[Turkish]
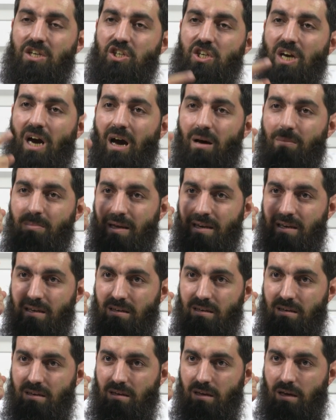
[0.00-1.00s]

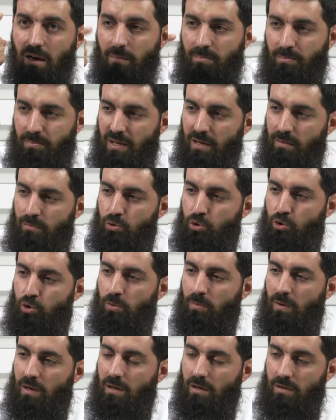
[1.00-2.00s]
Kabe'nin bir
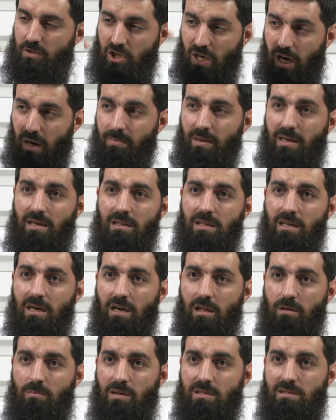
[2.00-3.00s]
Müslüman Kabe'nin
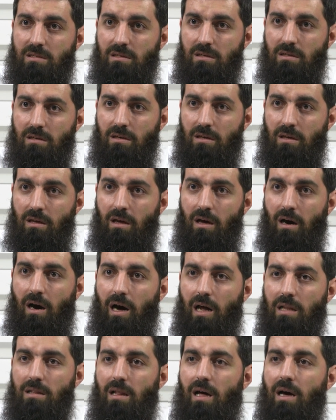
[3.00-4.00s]
yıkılması
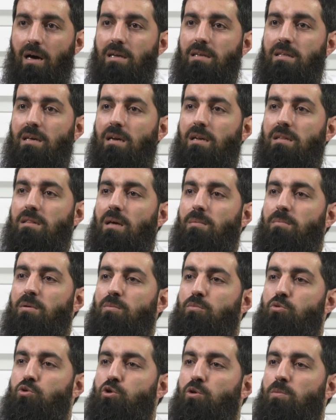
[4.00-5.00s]
Allah'ın yanında bir
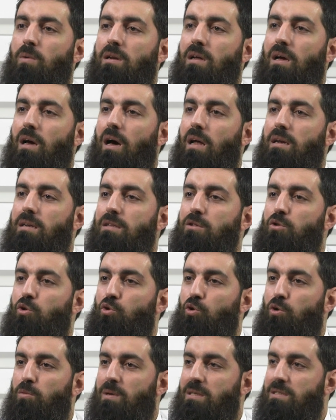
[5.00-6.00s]
Müslümanın kanının
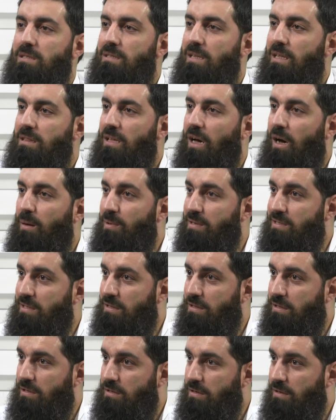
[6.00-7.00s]
dökülmesinden daha
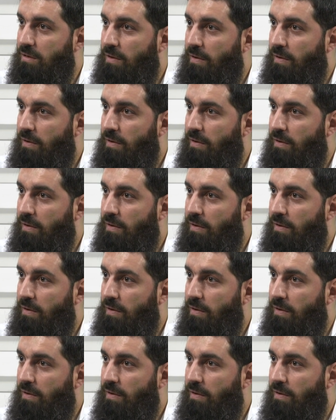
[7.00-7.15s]
basittir.